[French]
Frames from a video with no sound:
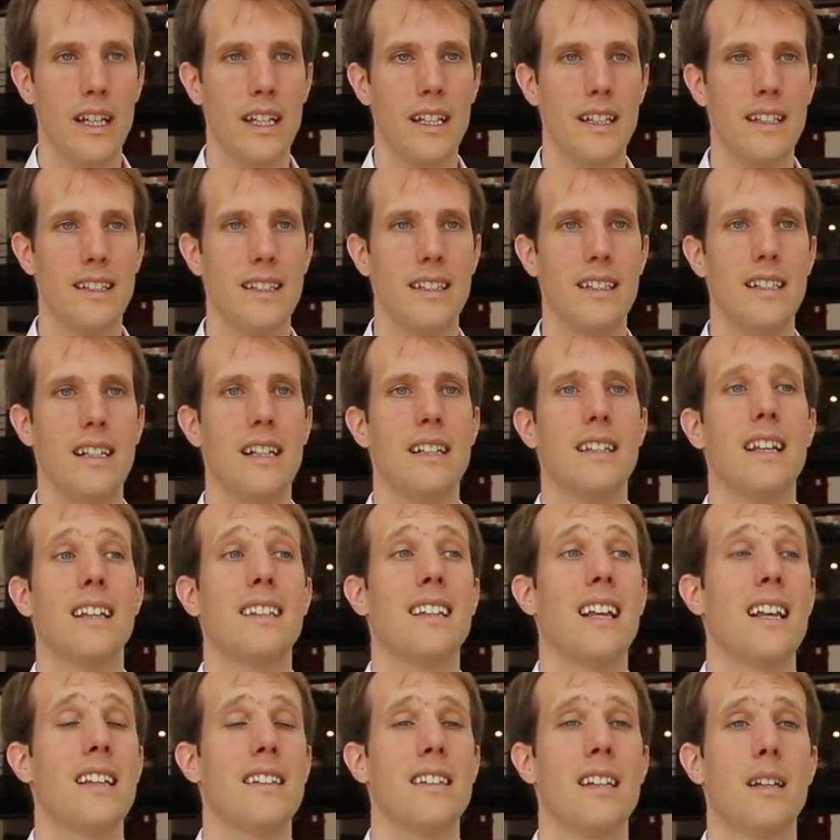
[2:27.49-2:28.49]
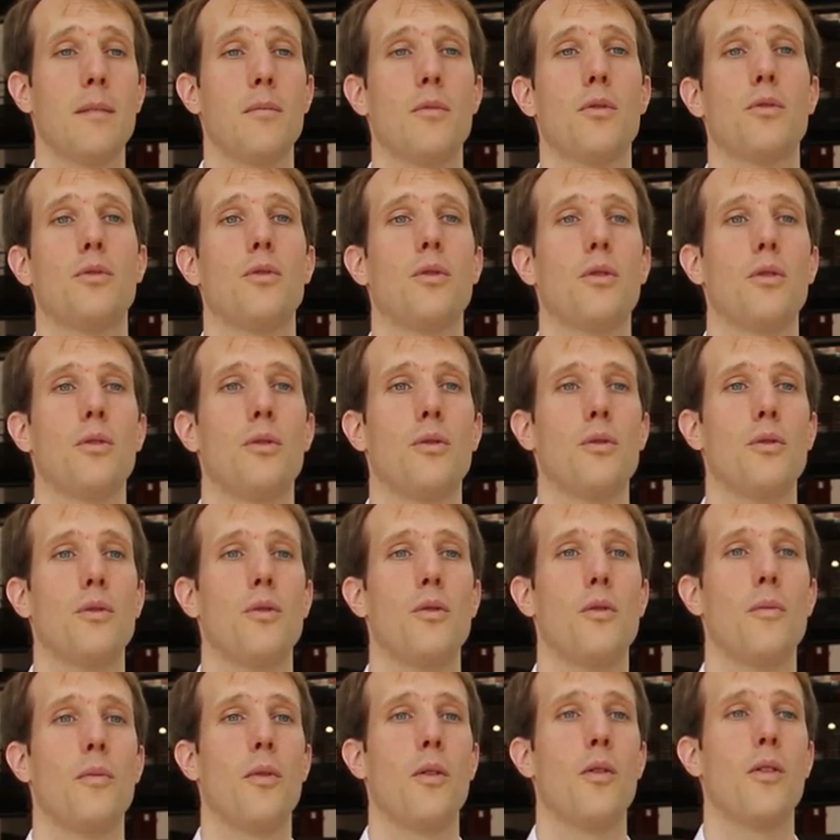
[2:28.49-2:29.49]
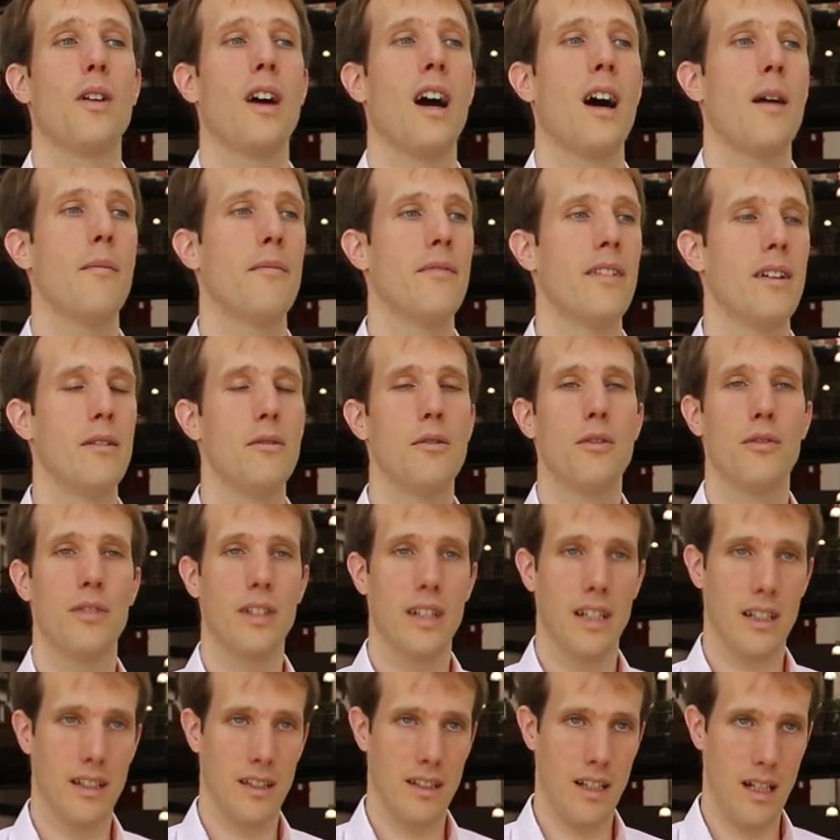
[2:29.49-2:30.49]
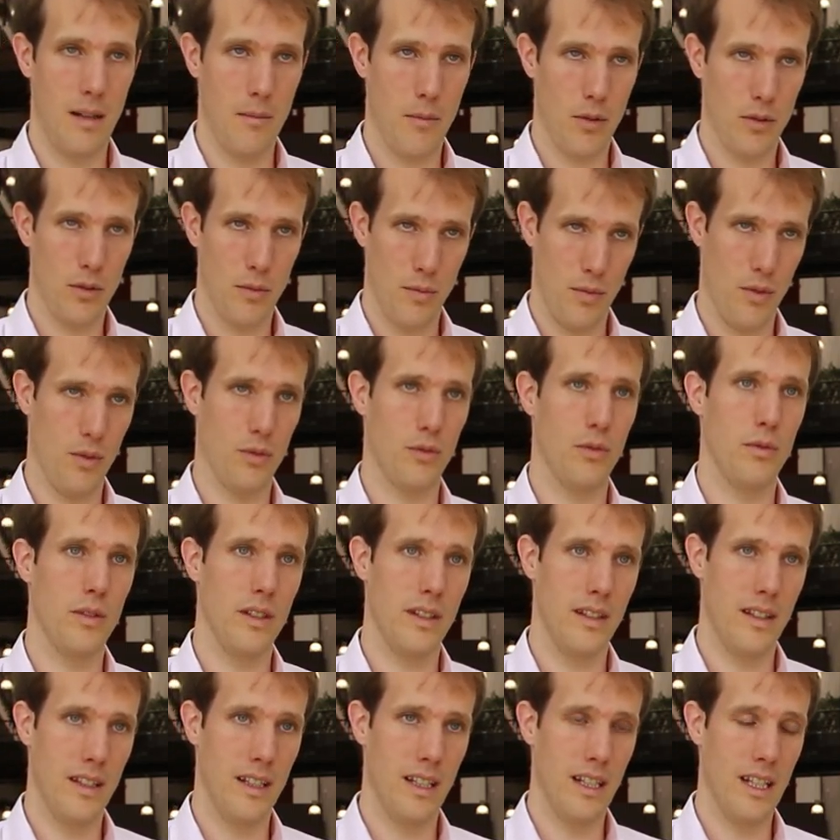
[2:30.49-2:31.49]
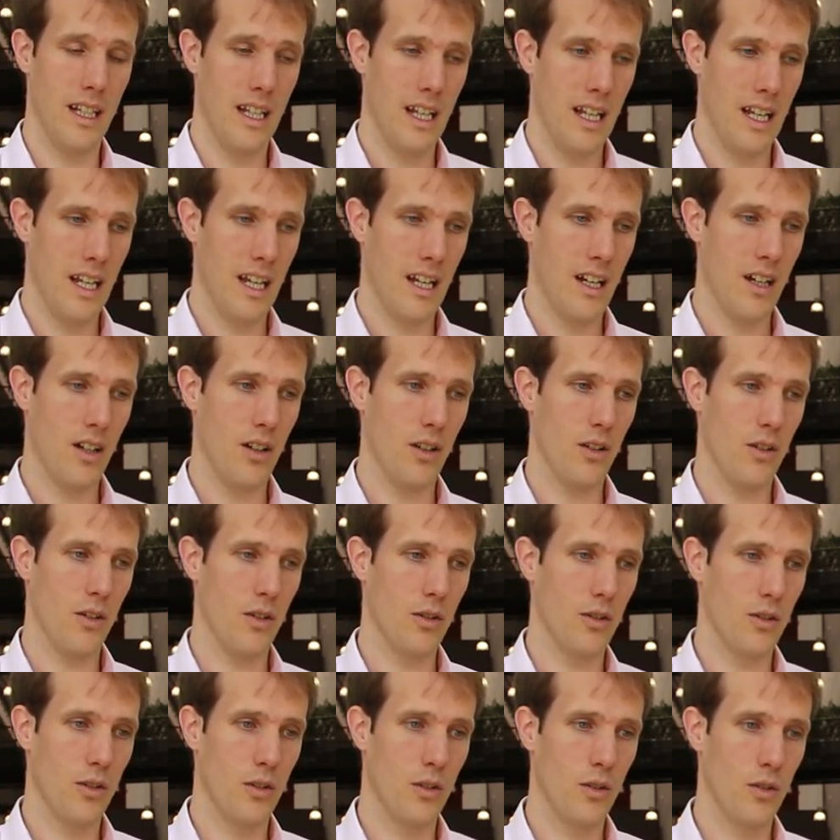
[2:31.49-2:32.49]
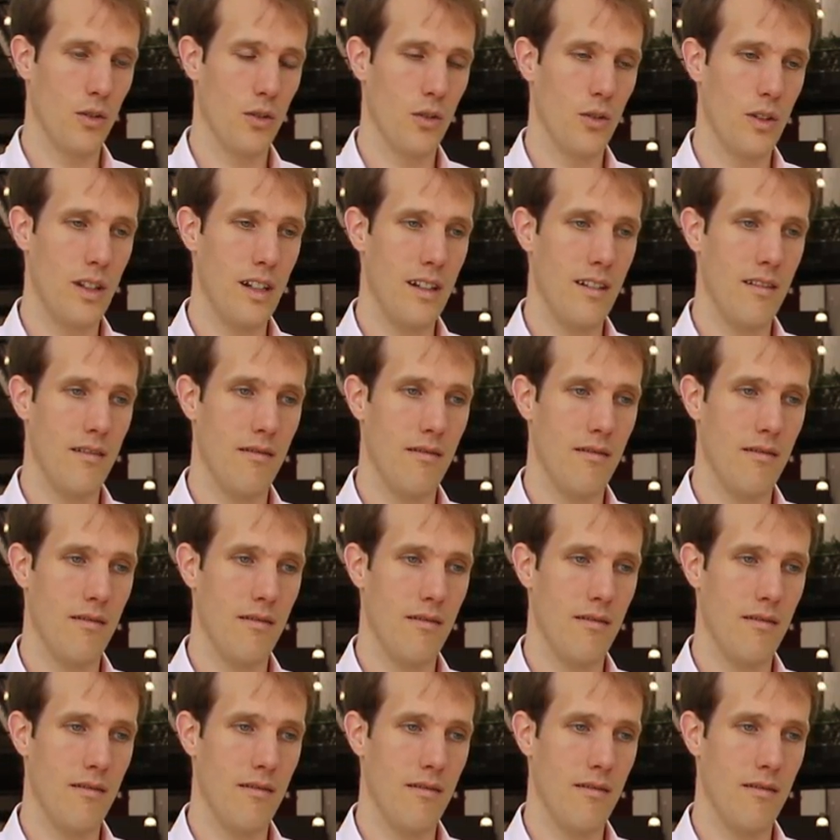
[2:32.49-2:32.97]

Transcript: Et s'il est intrinsèquement curieux, le programme va lui offrir tellement d'opportunités euh, que,